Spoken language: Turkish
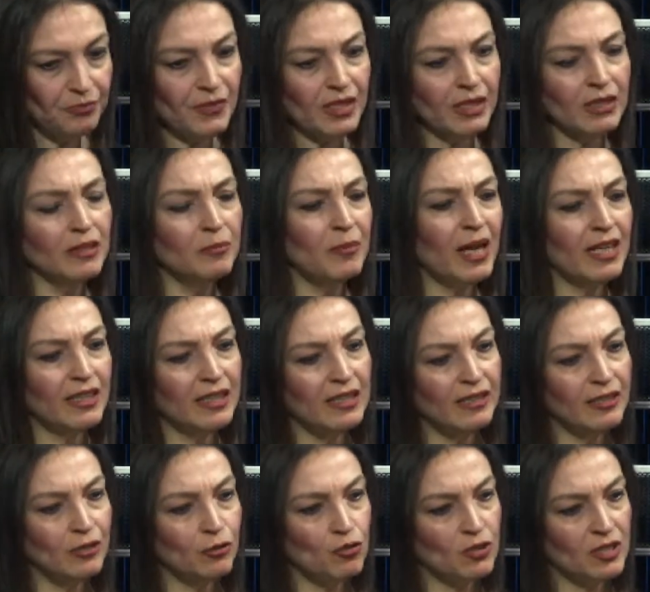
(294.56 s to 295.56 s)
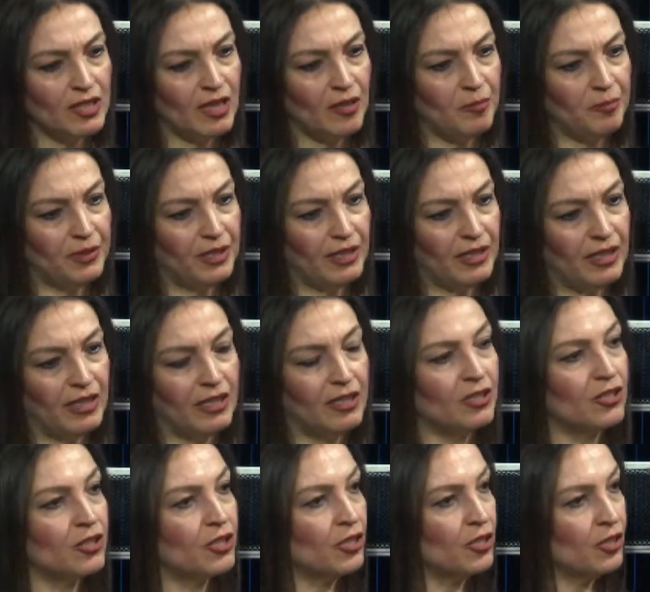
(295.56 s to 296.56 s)
Ee, ben ileri düzey
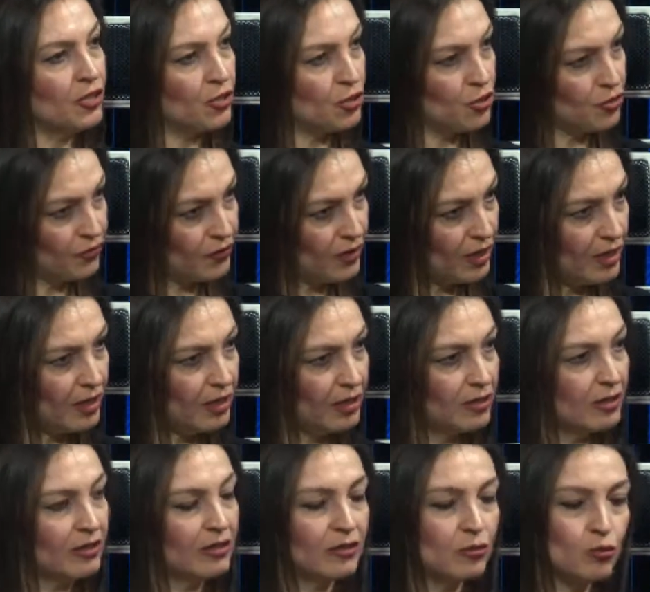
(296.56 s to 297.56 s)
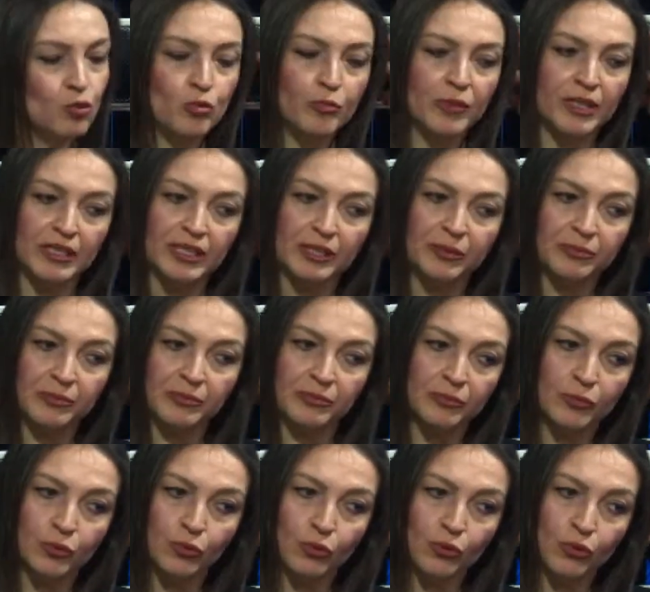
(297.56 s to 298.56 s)
pranik e, şifa uzmanıyım.
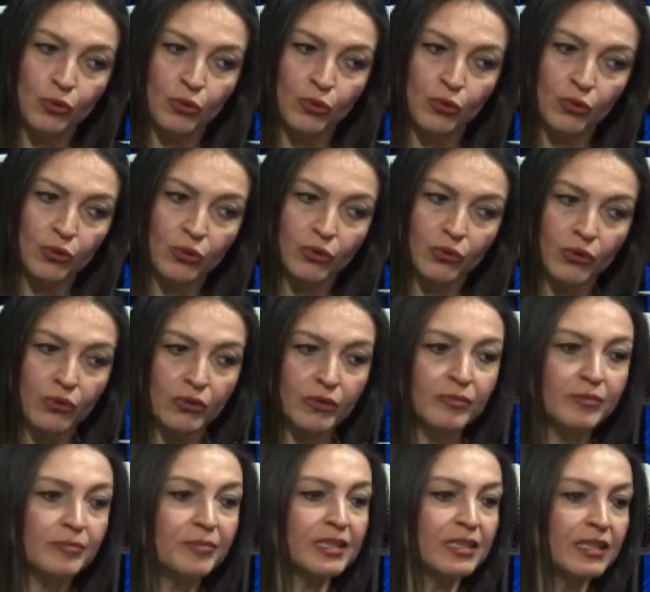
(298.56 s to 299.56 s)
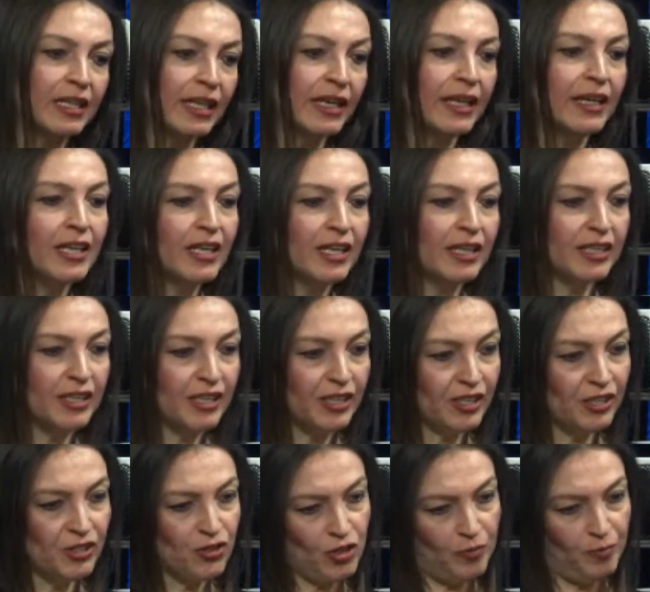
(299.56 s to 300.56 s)
Bu e, bir
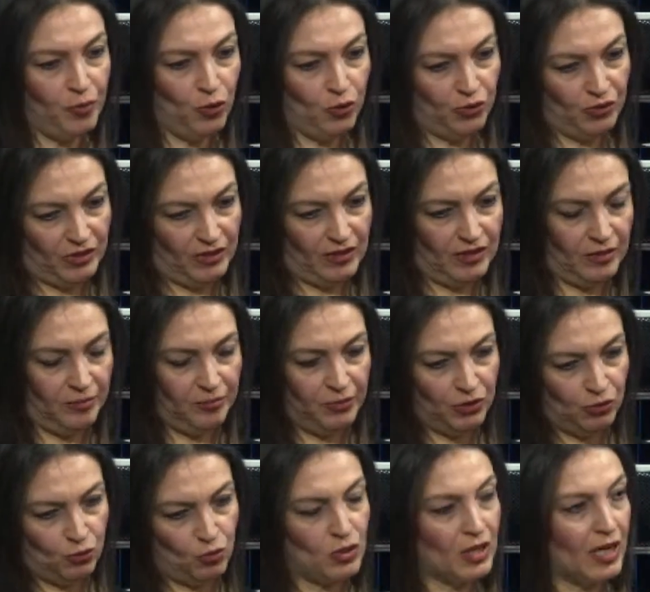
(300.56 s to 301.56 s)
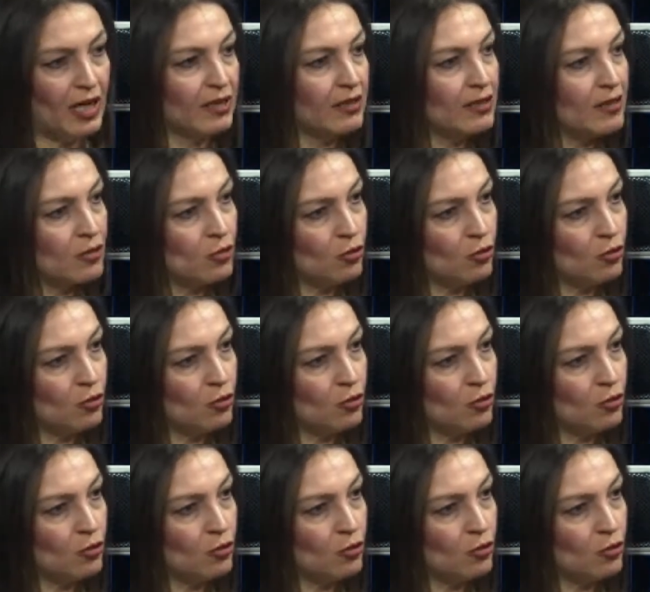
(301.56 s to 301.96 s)
e, Japon tıbbının uzantısı